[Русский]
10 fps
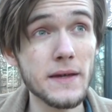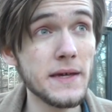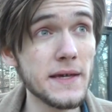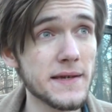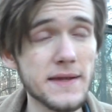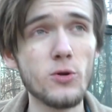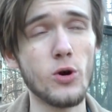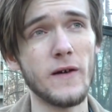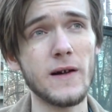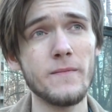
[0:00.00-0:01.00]

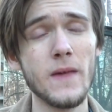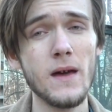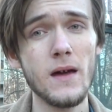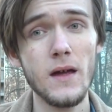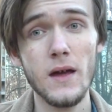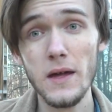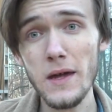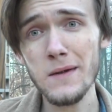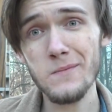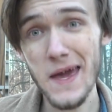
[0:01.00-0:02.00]
несостыковок.
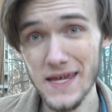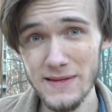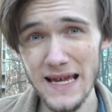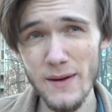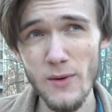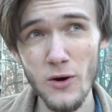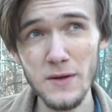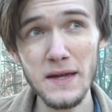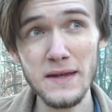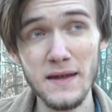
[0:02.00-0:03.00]
И этим самым
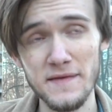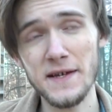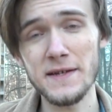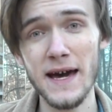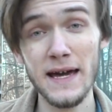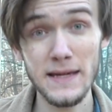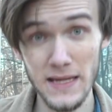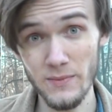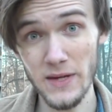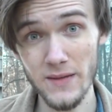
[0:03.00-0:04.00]
он навсегда
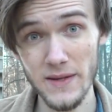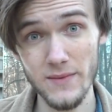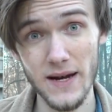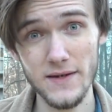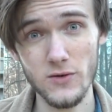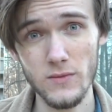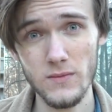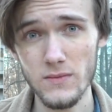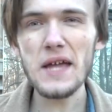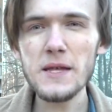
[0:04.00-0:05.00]
изменил математику.
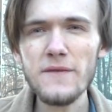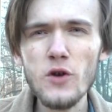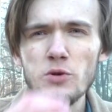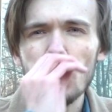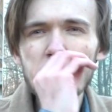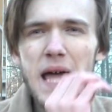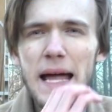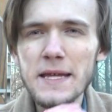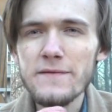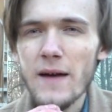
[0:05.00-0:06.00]
Дело в том, что
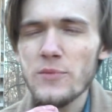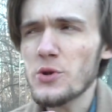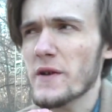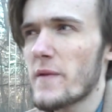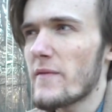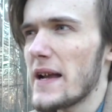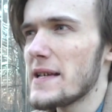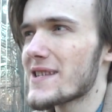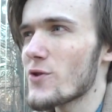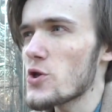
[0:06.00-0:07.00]
данные в компьютер
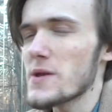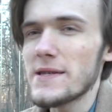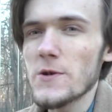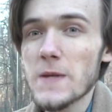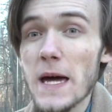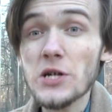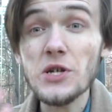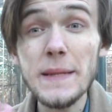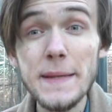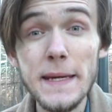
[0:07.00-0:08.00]
вбивались с точностью до
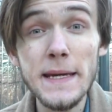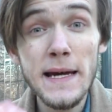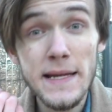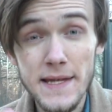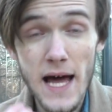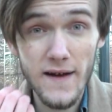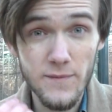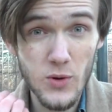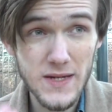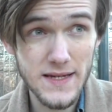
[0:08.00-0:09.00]
6
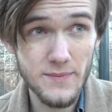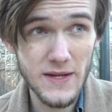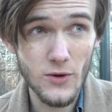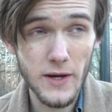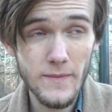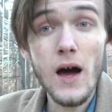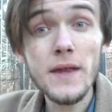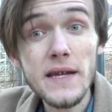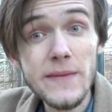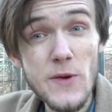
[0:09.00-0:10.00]
знаков после запятой, а
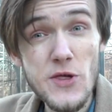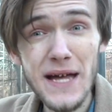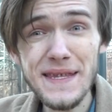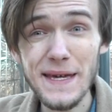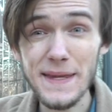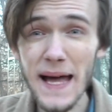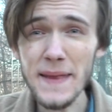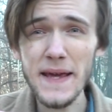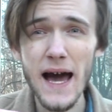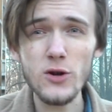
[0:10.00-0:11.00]
на распечатке
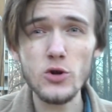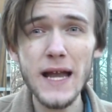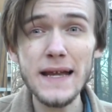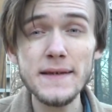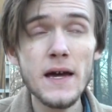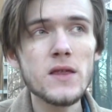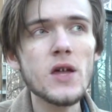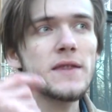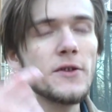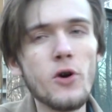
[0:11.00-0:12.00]
данные округлялись
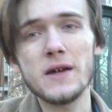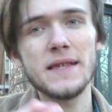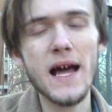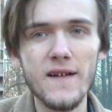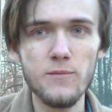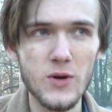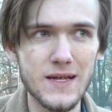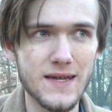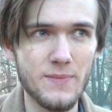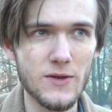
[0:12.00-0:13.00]
до 3 знаков
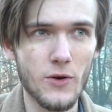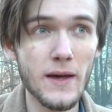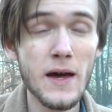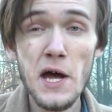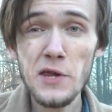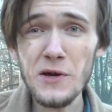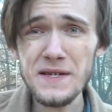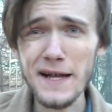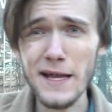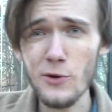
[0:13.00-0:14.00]
после запятой. То
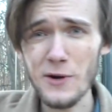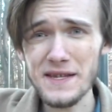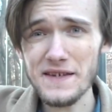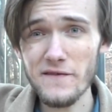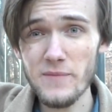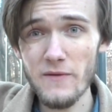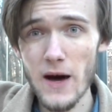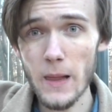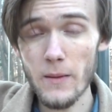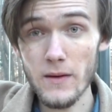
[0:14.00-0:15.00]
есть, когда Лоренс
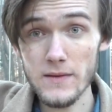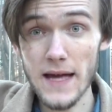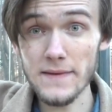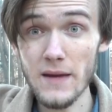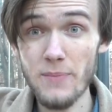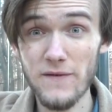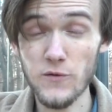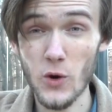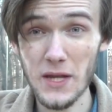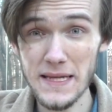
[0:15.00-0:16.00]
вбивал данные
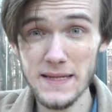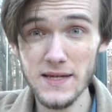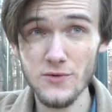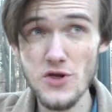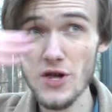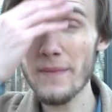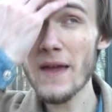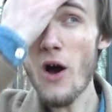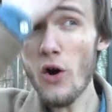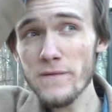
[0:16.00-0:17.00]
повторно с листочка,
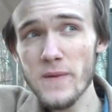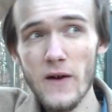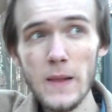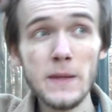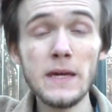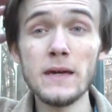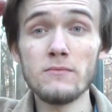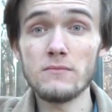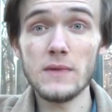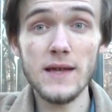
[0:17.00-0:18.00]
он вбивал не
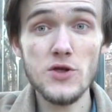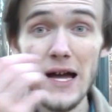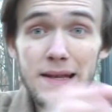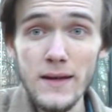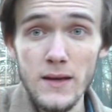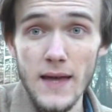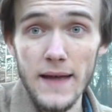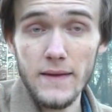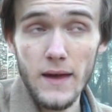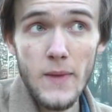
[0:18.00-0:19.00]
изначальные
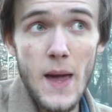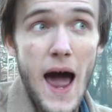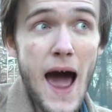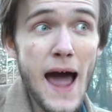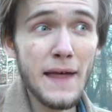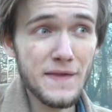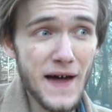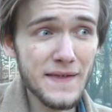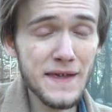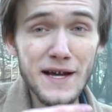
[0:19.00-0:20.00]
данные, а
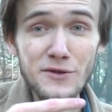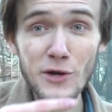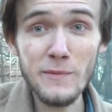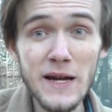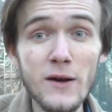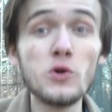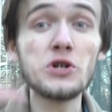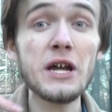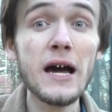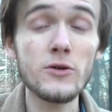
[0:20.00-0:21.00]
данные, которые были
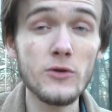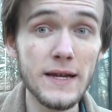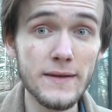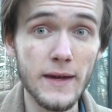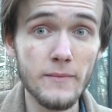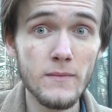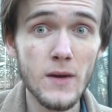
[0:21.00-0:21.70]
уже округлены.